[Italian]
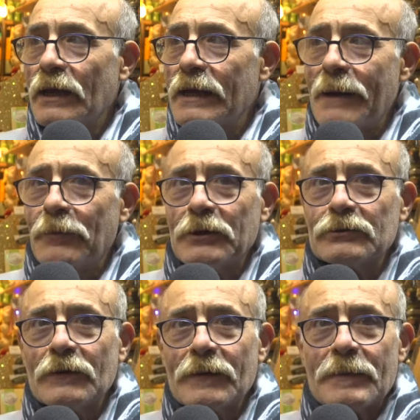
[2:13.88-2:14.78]
Il Napoli non
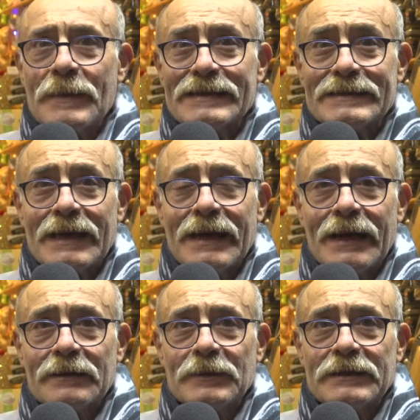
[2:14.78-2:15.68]
dovrebbe essere
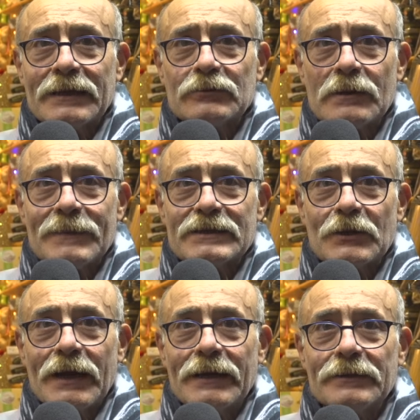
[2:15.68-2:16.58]
arbitrato da
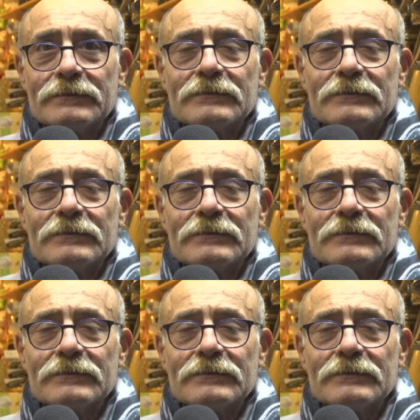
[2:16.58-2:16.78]
Mazzoleni.